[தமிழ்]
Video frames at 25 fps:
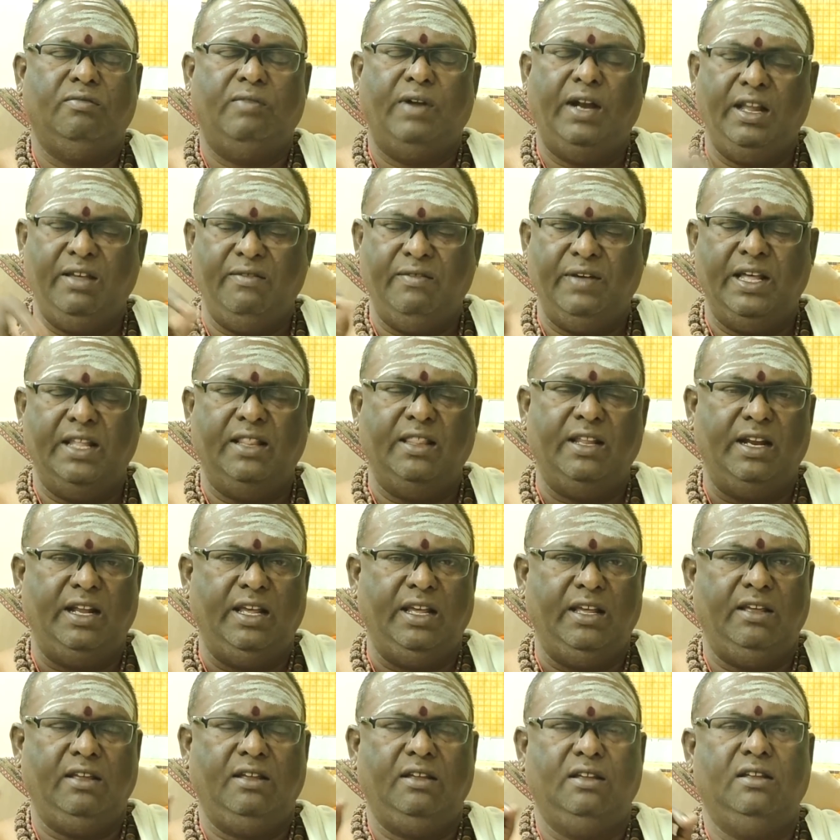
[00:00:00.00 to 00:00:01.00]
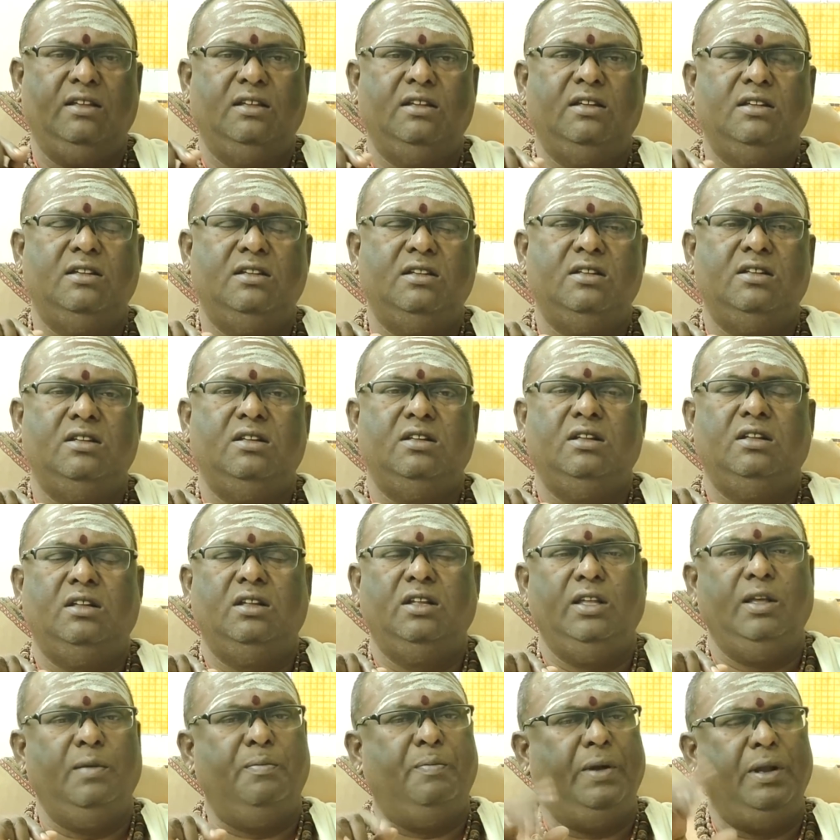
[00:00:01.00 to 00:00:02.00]
வழி வேதனை
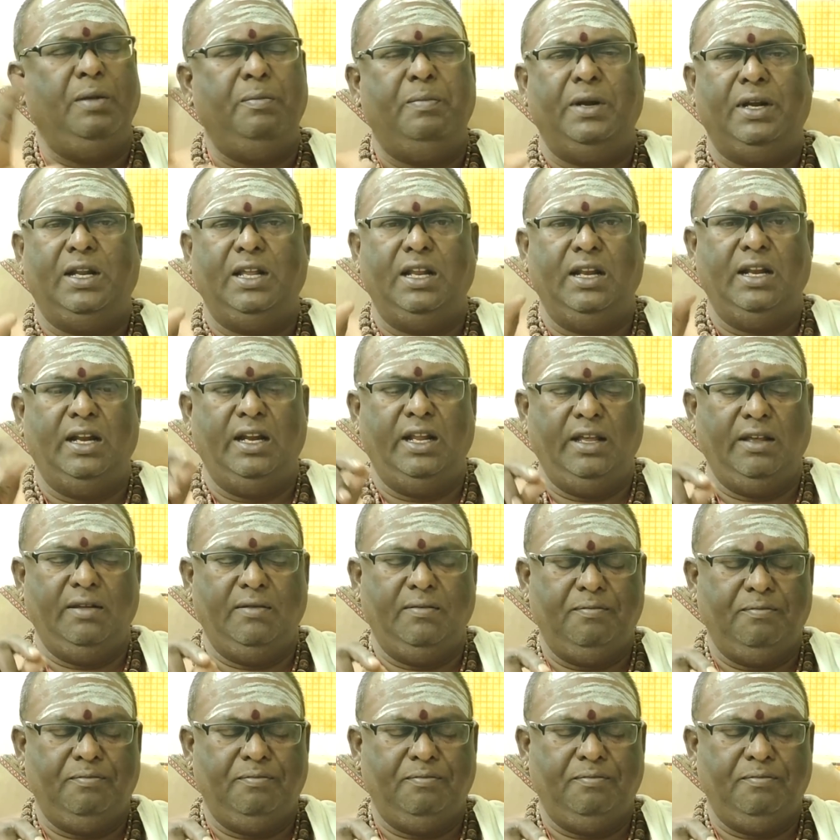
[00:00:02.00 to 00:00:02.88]
இப்படிப்பட்ட நிலை